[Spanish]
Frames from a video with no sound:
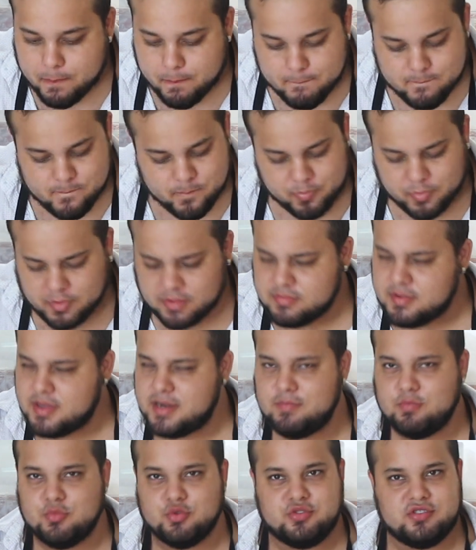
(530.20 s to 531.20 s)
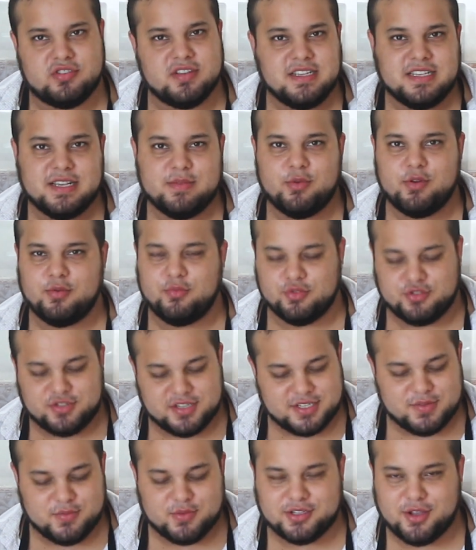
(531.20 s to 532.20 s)
Mm, tiene muchísimo,
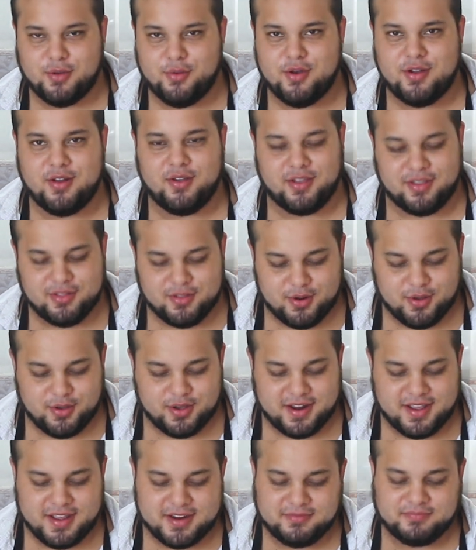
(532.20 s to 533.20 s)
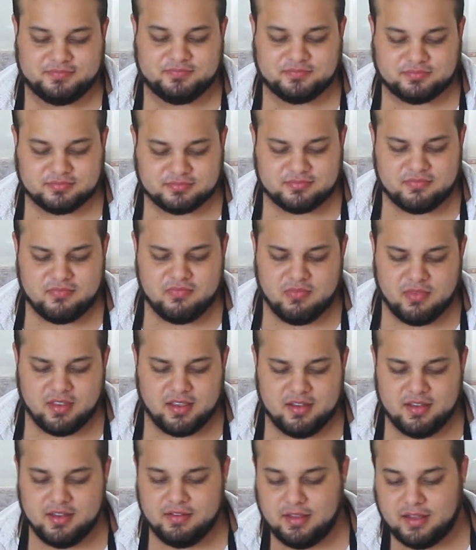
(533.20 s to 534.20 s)
muchísimo sabor, aunque no lo crean.
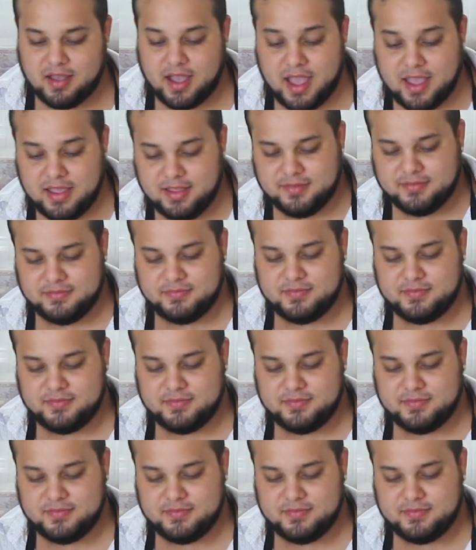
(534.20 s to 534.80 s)
¡Ay!